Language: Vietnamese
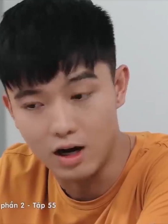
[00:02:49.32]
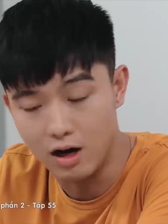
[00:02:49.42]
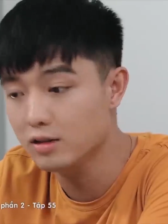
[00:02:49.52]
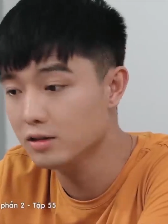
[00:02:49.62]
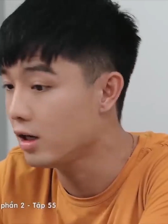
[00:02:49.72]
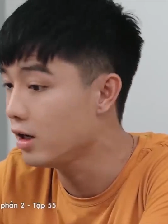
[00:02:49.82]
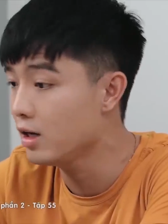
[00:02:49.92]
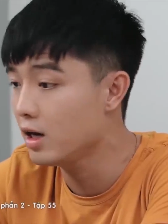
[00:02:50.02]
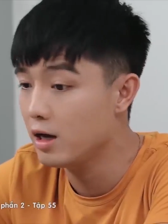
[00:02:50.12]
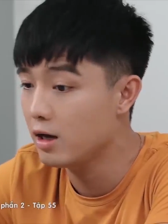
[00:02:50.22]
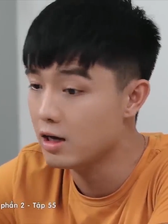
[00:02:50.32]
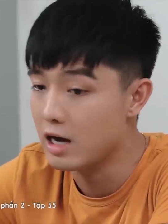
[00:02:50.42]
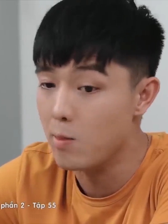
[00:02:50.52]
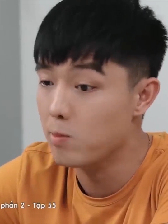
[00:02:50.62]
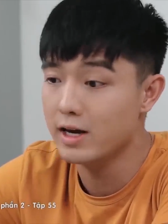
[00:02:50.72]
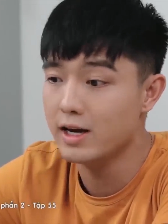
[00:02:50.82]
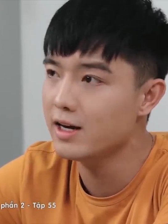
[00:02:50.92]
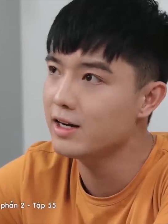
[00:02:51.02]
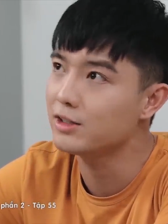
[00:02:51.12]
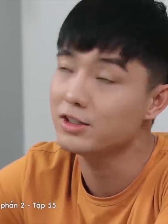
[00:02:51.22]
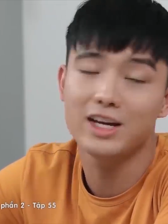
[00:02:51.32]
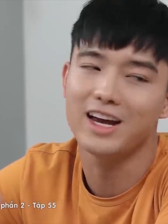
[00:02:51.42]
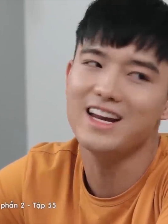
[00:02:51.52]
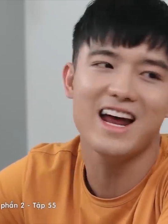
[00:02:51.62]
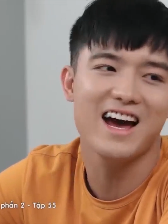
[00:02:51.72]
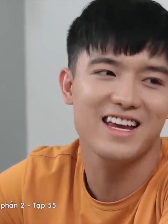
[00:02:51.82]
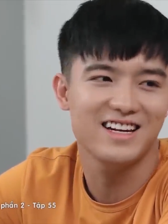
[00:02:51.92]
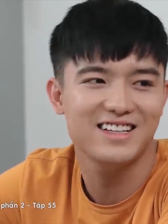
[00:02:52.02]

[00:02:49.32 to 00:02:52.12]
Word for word: ờ thì uh, học cái uh, tự nhiên nghĩ ra vậy